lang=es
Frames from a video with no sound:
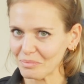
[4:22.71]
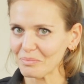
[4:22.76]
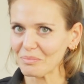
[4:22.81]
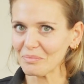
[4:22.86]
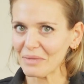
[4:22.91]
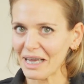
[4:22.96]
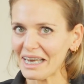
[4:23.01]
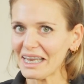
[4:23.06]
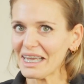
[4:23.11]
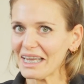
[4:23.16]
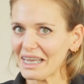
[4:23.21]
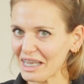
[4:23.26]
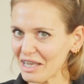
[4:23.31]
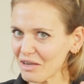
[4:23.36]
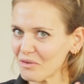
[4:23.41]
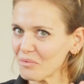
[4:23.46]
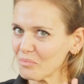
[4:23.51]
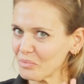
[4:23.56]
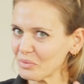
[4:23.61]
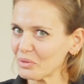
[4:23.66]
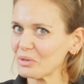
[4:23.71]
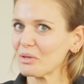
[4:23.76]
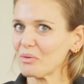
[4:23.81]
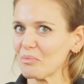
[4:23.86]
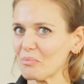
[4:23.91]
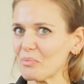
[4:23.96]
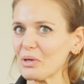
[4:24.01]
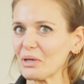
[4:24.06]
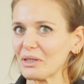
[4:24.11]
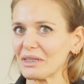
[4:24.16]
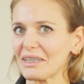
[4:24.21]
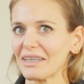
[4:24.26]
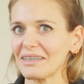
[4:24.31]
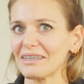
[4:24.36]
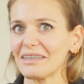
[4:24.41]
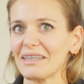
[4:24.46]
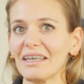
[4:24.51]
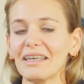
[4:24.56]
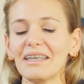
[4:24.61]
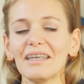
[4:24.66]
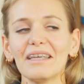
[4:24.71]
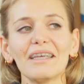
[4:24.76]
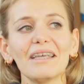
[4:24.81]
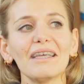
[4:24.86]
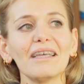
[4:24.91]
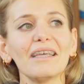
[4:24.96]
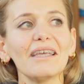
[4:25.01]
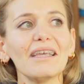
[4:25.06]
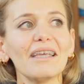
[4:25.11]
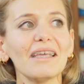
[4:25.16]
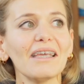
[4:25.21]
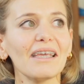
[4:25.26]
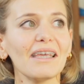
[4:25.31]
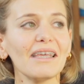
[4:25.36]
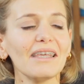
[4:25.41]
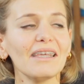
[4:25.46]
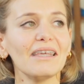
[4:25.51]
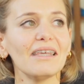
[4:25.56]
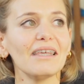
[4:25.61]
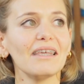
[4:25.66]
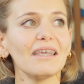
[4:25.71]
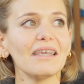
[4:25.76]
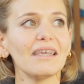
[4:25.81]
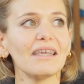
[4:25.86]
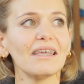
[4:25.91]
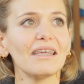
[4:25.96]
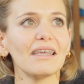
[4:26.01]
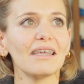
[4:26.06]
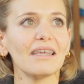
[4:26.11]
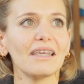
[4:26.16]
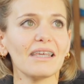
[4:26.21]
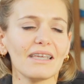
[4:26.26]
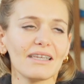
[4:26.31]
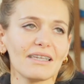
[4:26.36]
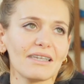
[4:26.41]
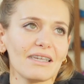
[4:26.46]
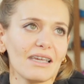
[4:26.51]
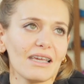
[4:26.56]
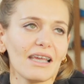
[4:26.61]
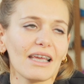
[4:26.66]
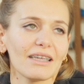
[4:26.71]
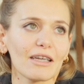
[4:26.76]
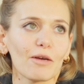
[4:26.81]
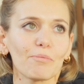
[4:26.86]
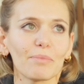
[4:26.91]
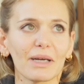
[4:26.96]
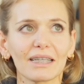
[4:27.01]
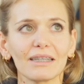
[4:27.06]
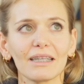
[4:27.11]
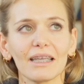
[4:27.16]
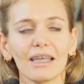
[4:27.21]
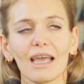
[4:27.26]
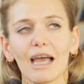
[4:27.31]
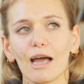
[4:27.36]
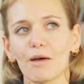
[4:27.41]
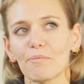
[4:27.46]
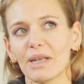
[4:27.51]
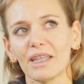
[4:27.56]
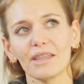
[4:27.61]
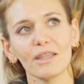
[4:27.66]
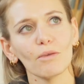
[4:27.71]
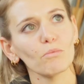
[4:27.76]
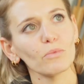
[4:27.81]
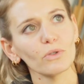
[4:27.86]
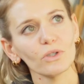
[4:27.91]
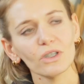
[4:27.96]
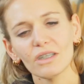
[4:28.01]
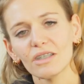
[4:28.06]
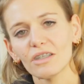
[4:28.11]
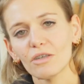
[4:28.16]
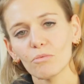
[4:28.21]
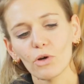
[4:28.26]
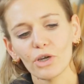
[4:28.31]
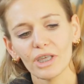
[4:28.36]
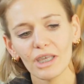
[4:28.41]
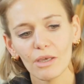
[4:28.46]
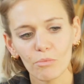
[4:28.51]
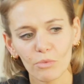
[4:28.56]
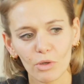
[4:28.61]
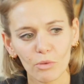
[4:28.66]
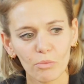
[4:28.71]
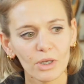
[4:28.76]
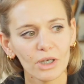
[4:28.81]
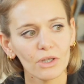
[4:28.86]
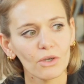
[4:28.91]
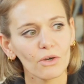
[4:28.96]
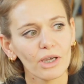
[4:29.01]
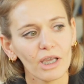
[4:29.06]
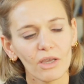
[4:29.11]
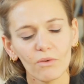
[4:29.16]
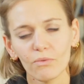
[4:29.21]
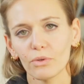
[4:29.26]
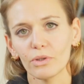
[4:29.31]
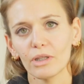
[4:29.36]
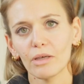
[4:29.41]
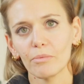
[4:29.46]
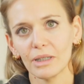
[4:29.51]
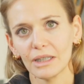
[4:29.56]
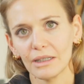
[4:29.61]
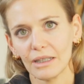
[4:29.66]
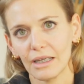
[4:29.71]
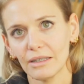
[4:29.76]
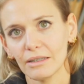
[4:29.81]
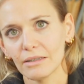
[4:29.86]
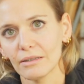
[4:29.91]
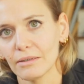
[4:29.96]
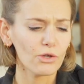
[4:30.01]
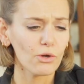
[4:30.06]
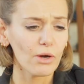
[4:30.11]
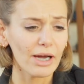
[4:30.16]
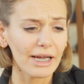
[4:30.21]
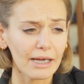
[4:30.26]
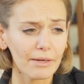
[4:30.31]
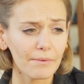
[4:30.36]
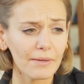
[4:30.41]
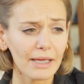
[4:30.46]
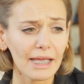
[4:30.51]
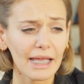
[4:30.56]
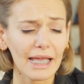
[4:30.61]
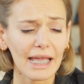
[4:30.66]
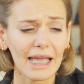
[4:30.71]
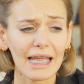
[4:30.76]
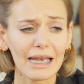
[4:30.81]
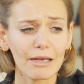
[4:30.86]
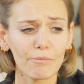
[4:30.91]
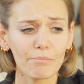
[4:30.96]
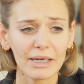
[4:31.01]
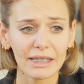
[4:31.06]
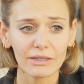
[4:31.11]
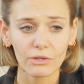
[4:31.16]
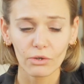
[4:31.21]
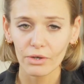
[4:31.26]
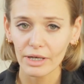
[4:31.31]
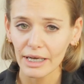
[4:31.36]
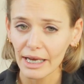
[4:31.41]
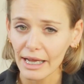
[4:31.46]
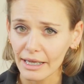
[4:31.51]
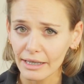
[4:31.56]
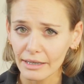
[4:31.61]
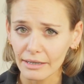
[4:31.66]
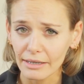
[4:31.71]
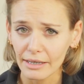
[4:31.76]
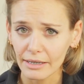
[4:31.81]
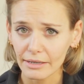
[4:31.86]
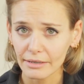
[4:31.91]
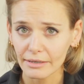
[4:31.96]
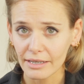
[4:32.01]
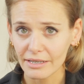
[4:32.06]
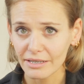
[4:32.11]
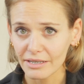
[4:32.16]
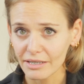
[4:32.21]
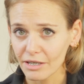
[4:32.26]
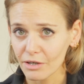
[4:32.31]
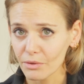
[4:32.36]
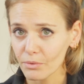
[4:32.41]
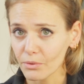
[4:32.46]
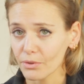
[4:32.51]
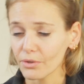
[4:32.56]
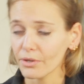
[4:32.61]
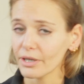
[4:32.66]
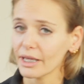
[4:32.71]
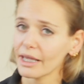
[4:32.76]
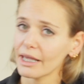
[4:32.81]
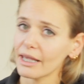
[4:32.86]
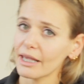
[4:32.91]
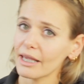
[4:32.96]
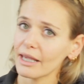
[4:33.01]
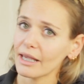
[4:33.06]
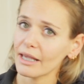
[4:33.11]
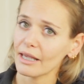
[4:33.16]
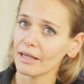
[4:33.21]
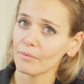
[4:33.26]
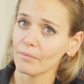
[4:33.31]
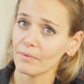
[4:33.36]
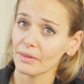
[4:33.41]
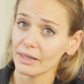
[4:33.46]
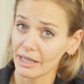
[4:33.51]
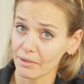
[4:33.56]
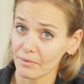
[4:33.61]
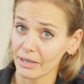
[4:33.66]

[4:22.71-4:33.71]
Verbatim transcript: ¿Vale? Es que es un punto importante. Y, sí, esa parte aprendes muchísimo y en mi opinión es fundamental. Yo acabé el MAT online intensivo eh, de